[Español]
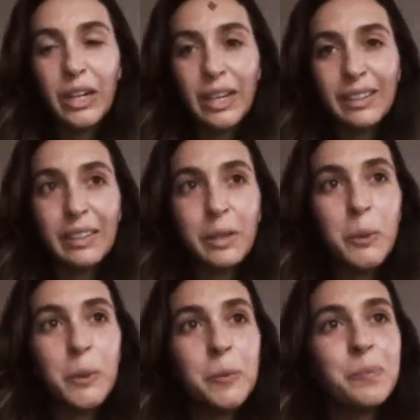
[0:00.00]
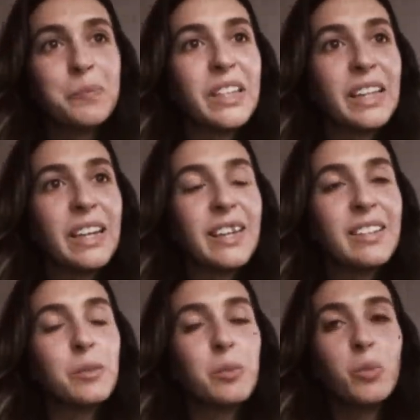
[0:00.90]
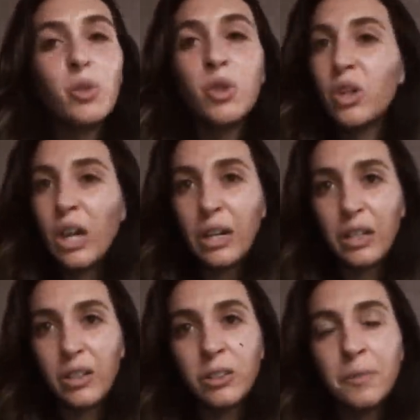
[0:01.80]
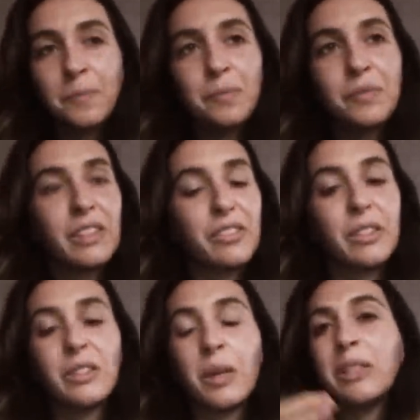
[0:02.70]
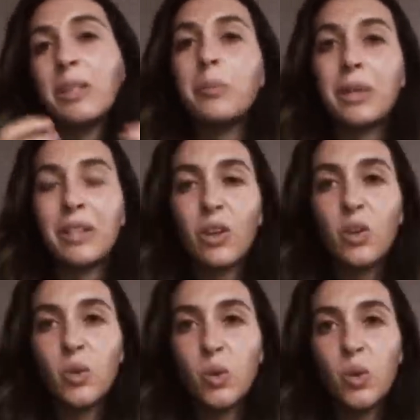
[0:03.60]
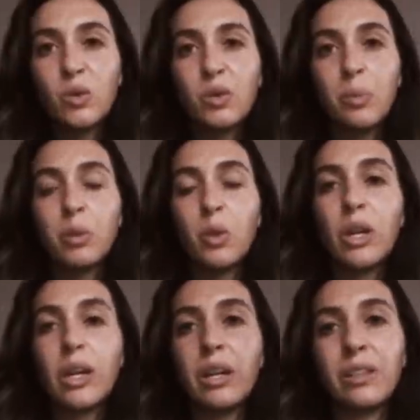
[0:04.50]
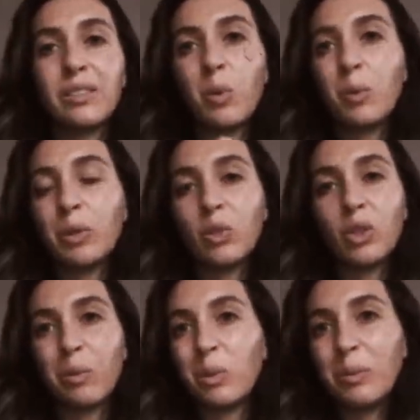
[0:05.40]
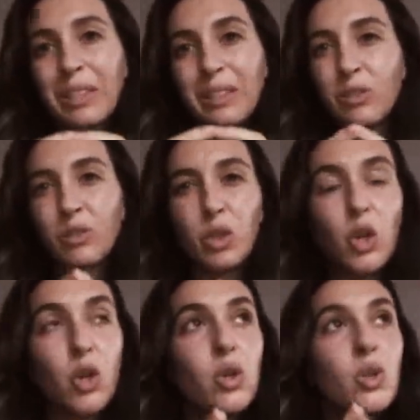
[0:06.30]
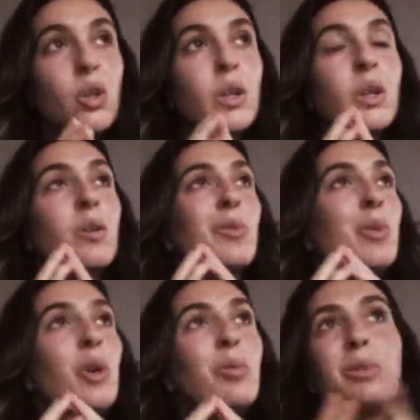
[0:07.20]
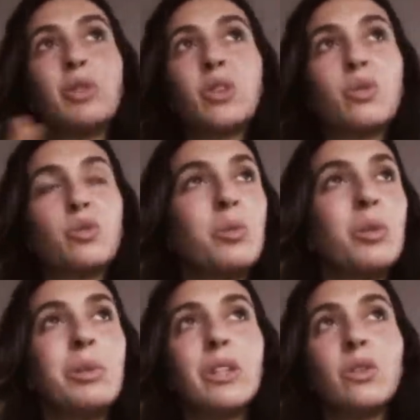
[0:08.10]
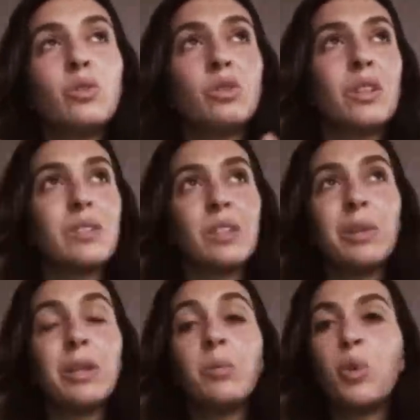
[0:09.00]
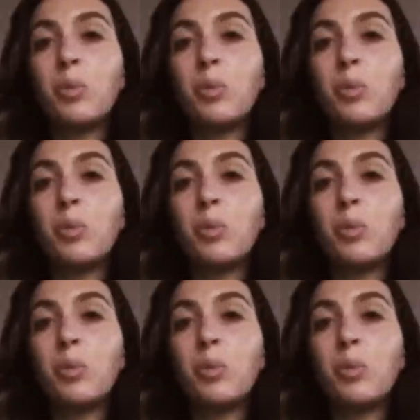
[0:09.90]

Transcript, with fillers: creativo es muy orgánico, definitivamente empieza con un concepto que en ese momento llama mi atención por el momento que estoy viviendo, o sea, también es muy